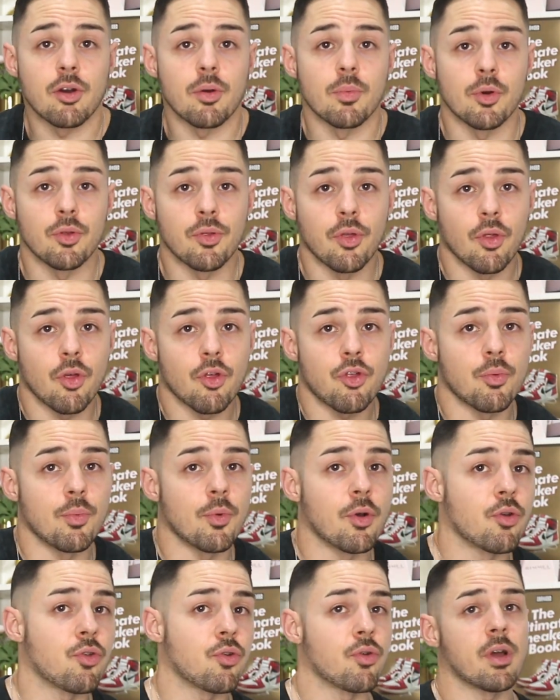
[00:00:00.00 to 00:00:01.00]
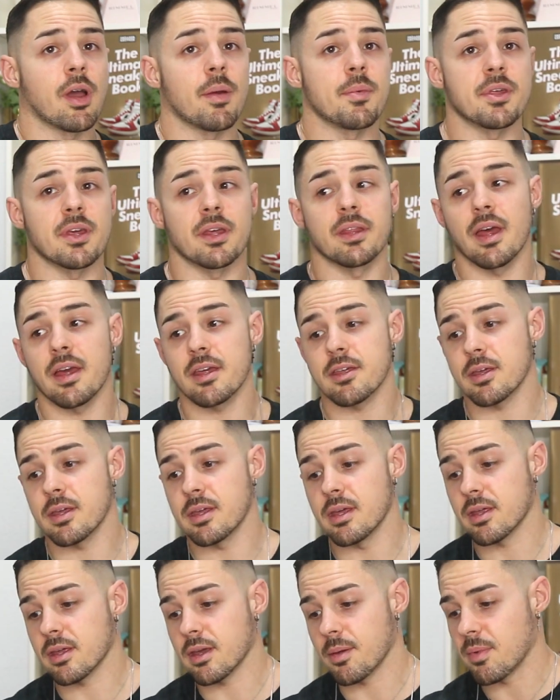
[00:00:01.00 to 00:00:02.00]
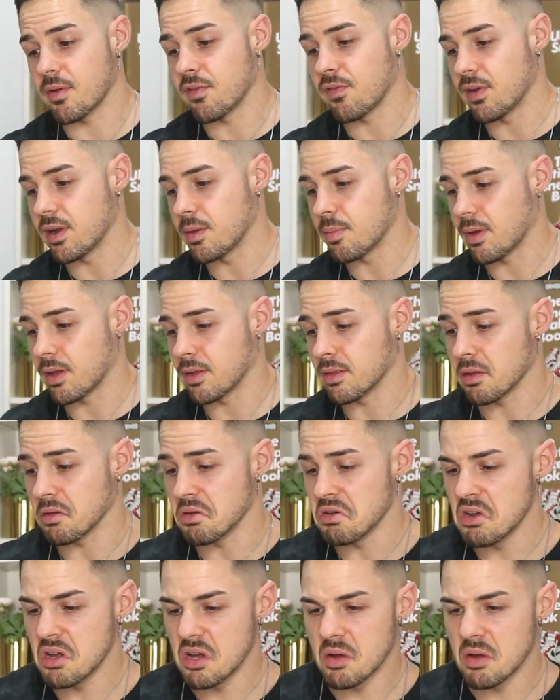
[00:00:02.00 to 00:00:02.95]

como todo supongo, son camisetas y es que me flipan, tío.